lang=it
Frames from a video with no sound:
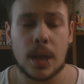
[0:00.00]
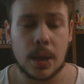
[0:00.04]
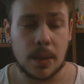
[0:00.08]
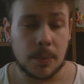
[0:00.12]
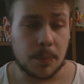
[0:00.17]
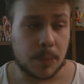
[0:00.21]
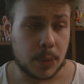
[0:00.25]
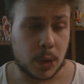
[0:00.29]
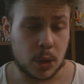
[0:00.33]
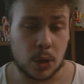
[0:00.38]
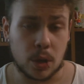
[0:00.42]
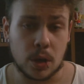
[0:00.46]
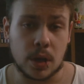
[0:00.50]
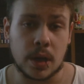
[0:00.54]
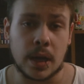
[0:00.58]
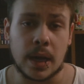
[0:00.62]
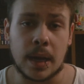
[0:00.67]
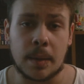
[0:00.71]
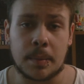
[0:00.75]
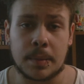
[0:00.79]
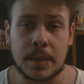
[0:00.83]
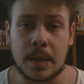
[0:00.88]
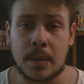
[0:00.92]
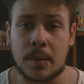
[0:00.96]
Però eh,
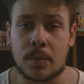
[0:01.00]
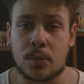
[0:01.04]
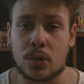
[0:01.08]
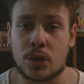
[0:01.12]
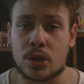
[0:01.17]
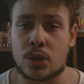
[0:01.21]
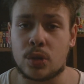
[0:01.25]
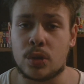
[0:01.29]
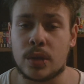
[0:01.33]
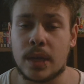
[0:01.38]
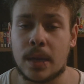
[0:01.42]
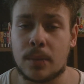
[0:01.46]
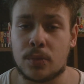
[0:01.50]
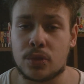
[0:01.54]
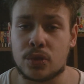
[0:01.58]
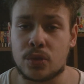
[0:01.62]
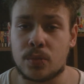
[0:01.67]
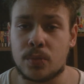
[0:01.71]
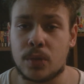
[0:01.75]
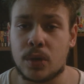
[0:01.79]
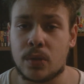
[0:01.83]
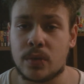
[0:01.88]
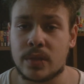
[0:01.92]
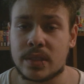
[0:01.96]
apriamo e chiudiamo
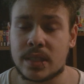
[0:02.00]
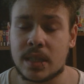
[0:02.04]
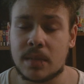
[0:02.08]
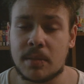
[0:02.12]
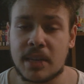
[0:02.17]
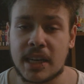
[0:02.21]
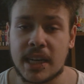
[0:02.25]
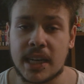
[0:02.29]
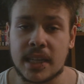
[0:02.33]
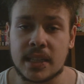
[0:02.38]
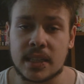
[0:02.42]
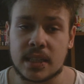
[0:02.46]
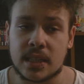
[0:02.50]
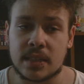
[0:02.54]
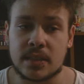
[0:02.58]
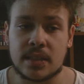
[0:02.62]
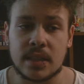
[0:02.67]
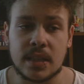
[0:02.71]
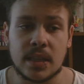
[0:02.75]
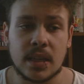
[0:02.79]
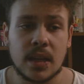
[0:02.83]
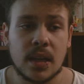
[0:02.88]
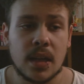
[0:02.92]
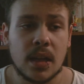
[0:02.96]
subito questa
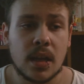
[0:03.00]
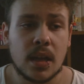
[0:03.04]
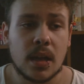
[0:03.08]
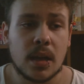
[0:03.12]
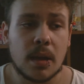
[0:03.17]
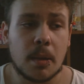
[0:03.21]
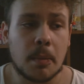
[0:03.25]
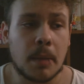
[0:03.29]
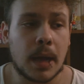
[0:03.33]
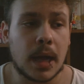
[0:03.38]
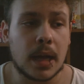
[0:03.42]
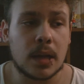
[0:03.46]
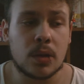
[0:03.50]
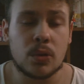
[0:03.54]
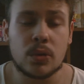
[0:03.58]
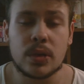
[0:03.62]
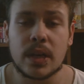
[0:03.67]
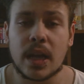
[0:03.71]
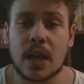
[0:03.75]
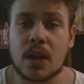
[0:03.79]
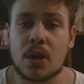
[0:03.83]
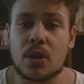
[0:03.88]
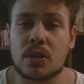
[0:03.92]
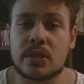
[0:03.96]
parentesi. Ma
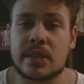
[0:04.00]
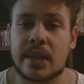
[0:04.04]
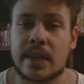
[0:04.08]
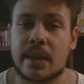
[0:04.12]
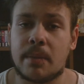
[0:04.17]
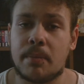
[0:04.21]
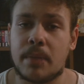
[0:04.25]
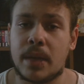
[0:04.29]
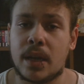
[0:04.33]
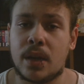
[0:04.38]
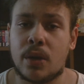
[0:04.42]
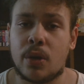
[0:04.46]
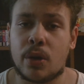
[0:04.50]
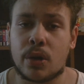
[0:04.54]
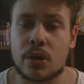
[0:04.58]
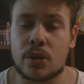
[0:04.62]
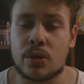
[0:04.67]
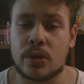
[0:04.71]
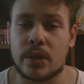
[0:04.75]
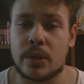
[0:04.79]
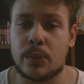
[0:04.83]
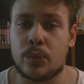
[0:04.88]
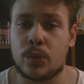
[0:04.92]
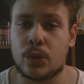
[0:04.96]
l'unica cosa che mi
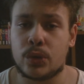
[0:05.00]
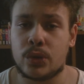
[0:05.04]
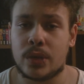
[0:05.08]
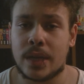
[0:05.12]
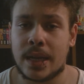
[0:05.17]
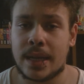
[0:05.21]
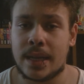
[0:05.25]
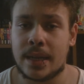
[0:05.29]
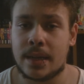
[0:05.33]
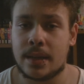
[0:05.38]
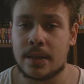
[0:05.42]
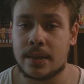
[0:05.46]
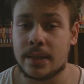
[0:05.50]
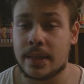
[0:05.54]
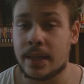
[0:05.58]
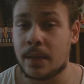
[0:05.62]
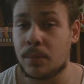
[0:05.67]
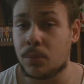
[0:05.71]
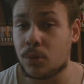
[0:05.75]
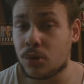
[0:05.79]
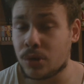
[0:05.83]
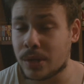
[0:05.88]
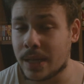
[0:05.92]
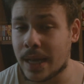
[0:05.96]
ricordo del mondiale
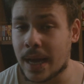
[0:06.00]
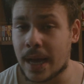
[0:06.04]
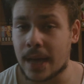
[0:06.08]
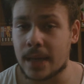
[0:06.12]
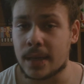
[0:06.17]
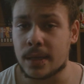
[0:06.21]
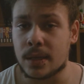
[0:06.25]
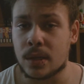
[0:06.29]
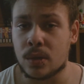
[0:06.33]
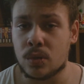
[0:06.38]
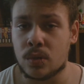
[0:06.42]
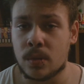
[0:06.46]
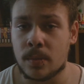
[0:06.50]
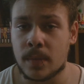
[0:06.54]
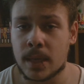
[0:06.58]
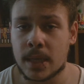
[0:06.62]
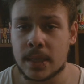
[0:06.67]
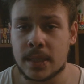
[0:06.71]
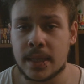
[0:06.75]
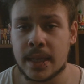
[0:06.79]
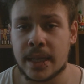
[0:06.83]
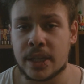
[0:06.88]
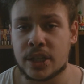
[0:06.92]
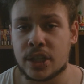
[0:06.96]
del, mondiale del
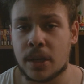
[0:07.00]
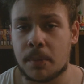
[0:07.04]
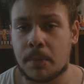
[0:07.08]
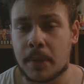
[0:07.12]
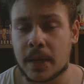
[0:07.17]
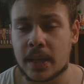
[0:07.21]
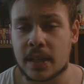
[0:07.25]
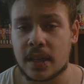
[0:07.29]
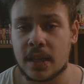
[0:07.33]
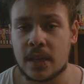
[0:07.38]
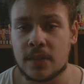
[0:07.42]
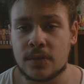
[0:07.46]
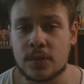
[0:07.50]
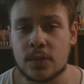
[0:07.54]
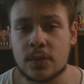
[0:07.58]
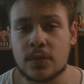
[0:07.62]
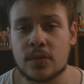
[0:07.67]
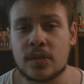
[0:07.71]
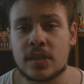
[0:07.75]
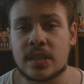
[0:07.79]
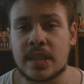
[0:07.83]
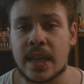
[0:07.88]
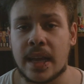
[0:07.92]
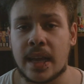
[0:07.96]
2010, a parte le
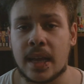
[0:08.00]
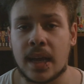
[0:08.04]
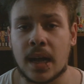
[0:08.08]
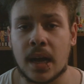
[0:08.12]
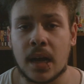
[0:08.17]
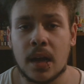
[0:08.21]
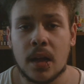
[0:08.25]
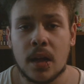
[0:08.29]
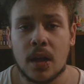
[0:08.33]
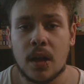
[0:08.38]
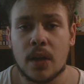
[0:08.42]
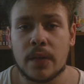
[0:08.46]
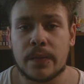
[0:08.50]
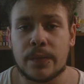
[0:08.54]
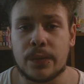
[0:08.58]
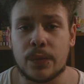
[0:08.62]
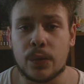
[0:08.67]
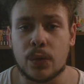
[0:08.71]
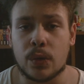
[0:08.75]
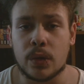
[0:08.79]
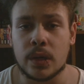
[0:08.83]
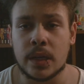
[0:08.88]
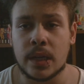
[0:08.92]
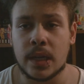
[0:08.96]
VVZL,
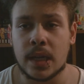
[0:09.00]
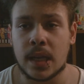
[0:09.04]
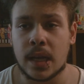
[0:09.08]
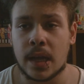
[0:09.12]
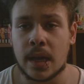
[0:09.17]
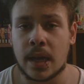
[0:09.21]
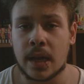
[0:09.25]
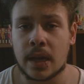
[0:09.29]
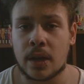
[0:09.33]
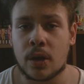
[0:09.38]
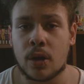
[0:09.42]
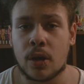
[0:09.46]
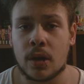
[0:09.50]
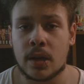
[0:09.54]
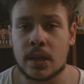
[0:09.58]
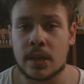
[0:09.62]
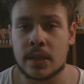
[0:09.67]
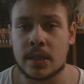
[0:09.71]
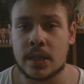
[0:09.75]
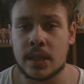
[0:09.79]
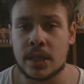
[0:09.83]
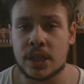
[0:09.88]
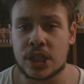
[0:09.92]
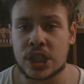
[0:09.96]
fu il
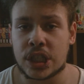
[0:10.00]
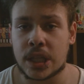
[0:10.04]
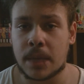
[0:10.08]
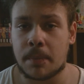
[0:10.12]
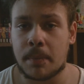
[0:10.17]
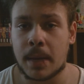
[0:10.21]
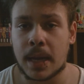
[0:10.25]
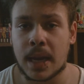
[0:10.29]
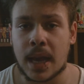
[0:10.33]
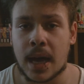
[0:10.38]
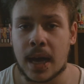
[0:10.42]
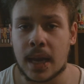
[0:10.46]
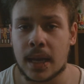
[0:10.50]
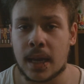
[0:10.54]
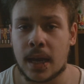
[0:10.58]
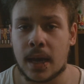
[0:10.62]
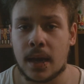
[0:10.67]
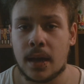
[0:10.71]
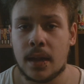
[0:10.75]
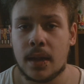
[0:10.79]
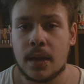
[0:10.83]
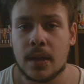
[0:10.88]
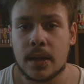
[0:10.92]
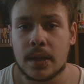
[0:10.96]
gol di
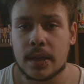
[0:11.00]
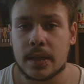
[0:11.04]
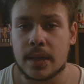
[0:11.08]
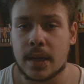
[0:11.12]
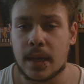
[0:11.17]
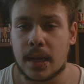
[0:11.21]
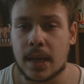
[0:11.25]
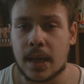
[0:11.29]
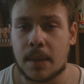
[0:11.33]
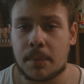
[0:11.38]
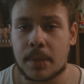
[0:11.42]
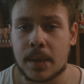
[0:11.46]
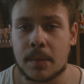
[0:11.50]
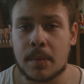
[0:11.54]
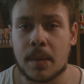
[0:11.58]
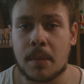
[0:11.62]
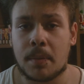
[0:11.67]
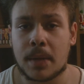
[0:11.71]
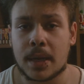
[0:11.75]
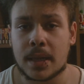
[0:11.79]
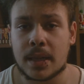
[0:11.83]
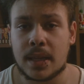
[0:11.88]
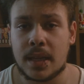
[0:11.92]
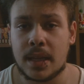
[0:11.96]
Shabalala nella prima
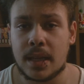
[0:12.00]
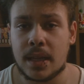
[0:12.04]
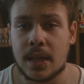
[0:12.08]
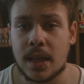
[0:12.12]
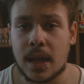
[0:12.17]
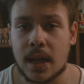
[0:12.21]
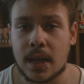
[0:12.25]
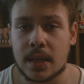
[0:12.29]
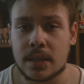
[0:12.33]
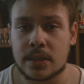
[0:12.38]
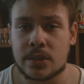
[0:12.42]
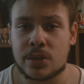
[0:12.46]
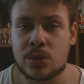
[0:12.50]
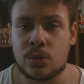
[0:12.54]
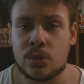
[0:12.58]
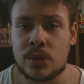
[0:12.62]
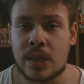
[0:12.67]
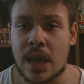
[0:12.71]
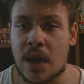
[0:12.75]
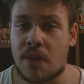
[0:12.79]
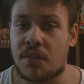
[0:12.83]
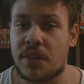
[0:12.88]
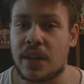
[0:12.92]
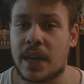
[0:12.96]
partita
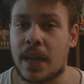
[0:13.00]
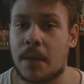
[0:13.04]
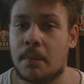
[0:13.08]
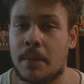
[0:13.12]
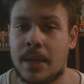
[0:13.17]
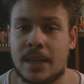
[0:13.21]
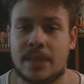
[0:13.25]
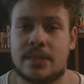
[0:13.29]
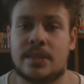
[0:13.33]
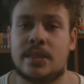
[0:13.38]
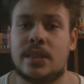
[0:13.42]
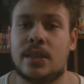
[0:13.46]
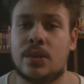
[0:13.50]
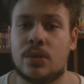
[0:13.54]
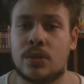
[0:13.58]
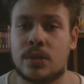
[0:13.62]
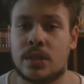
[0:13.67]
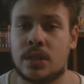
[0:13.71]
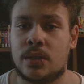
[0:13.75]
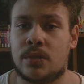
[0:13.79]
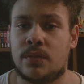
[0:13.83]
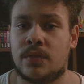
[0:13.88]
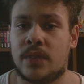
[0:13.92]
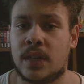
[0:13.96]
Sudafrica-Messico,
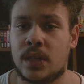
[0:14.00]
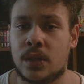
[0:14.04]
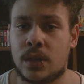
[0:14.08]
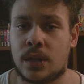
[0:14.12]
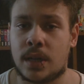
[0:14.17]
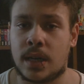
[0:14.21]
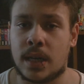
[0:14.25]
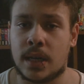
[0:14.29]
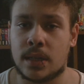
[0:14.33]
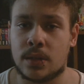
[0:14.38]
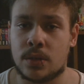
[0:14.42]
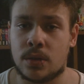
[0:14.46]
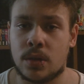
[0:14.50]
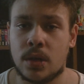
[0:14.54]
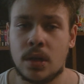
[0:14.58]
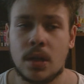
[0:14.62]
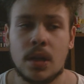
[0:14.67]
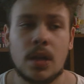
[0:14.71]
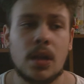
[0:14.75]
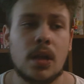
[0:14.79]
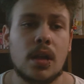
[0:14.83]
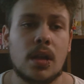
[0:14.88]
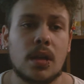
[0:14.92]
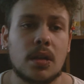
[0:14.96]
se non vado
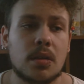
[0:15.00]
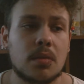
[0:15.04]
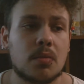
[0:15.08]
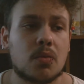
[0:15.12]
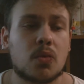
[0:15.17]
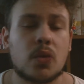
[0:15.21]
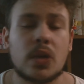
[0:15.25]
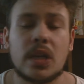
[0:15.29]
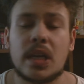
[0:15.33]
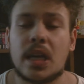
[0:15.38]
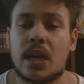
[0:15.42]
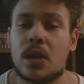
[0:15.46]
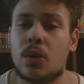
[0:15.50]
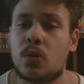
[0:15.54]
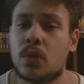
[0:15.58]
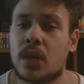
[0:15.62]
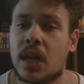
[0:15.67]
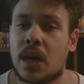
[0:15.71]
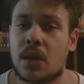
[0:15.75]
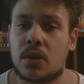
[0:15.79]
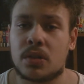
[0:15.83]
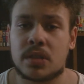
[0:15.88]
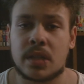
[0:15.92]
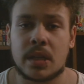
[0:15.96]
errato. Quella è
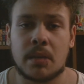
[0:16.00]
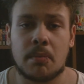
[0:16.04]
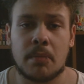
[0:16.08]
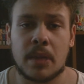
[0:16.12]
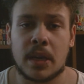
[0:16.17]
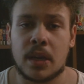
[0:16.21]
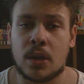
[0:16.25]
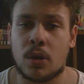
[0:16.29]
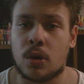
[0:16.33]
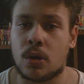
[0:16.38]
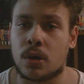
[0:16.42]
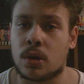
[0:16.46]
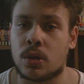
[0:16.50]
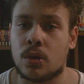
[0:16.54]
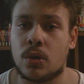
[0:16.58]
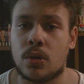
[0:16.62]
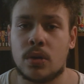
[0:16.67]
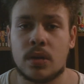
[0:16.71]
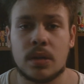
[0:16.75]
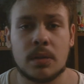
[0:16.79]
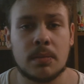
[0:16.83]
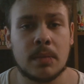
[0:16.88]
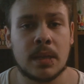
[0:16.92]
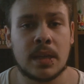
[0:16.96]
l'unica cosa che mi
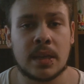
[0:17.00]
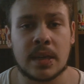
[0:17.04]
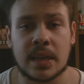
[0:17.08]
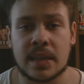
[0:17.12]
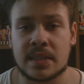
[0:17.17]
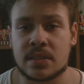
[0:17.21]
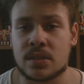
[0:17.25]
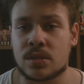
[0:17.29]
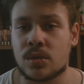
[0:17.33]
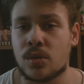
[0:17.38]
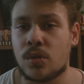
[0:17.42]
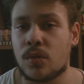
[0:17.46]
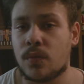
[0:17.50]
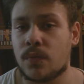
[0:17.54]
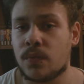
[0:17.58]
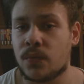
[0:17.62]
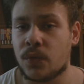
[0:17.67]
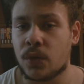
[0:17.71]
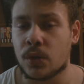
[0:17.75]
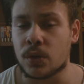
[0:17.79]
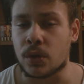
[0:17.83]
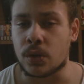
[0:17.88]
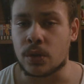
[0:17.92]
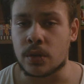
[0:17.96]
ricordo, il resto
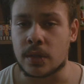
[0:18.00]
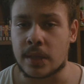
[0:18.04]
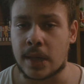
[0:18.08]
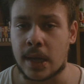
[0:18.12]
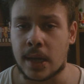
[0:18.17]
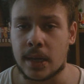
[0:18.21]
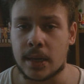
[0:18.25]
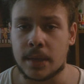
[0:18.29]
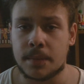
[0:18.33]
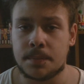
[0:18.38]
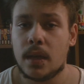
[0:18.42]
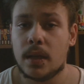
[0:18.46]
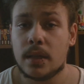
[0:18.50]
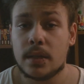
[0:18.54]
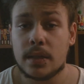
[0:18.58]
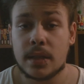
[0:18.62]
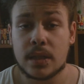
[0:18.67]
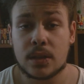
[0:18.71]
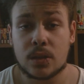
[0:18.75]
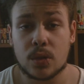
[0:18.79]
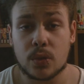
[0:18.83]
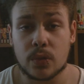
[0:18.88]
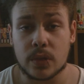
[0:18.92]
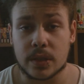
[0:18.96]
vuoto totale.
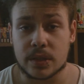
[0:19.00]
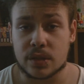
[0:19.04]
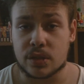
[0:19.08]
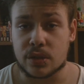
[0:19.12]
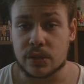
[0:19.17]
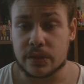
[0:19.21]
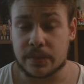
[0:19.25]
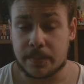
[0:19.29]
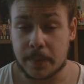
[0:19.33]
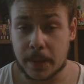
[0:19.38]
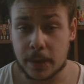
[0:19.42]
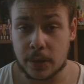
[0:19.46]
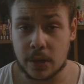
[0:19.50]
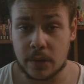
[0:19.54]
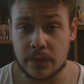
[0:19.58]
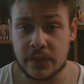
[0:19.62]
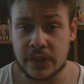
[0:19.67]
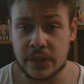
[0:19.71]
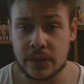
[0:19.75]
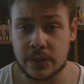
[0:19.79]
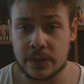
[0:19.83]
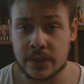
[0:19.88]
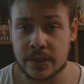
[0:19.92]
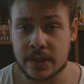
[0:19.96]
Detto questo, spero che il
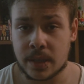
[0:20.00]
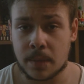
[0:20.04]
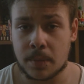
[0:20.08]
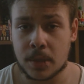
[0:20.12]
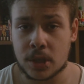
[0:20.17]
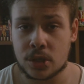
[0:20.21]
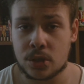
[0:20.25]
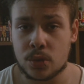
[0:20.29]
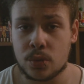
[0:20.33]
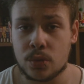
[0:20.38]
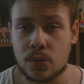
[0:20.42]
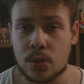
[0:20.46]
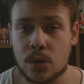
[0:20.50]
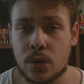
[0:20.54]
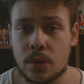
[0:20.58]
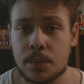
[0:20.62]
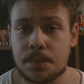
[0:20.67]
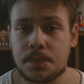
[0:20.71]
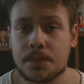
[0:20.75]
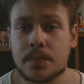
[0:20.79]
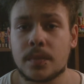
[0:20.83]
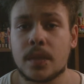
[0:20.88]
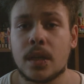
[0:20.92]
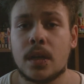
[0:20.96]
video vi sia
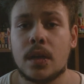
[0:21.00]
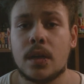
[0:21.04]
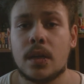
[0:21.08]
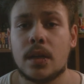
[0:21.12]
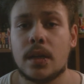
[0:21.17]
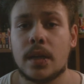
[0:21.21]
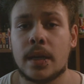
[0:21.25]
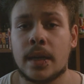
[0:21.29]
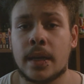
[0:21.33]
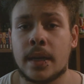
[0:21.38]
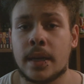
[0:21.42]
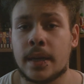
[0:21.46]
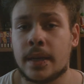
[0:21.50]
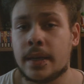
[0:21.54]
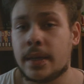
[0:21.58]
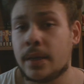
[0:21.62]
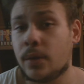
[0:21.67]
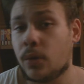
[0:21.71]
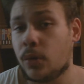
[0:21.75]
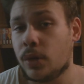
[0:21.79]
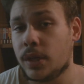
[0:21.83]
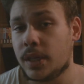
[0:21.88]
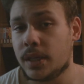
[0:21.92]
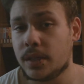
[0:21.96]
piaciuto e
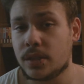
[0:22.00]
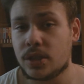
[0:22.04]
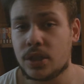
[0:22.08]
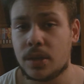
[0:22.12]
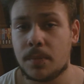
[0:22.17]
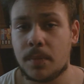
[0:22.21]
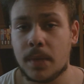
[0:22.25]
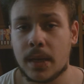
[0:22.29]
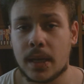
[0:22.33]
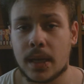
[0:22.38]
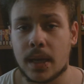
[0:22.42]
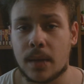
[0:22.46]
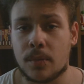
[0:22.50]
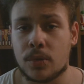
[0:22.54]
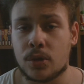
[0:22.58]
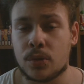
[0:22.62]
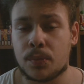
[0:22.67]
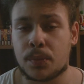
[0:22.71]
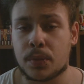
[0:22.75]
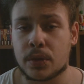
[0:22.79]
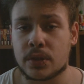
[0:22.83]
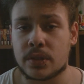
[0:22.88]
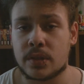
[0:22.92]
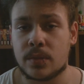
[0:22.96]
noi ci becchiamo in
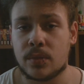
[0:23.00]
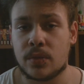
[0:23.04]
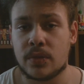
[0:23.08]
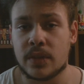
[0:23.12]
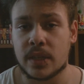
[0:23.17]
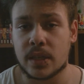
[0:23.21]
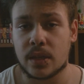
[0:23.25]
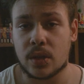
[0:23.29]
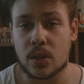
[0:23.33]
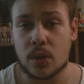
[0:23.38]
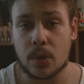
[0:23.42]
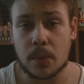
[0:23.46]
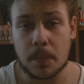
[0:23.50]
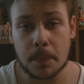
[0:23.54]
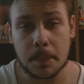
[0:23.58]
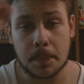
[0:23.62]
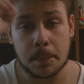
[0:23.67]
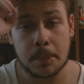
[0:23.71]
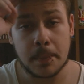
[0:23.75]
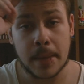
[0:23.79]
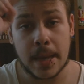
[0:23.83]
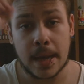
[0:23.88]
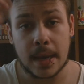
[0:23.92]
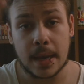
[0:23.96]
un prossimo video.
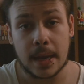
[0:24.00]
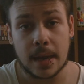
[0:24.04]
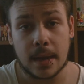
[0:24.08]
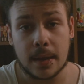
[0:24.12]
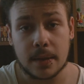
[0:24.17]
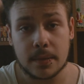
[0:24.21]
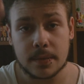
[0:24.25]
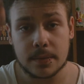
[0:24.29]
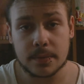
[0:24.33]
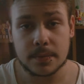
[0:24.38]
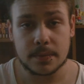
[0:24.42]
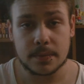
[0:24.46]
Bella!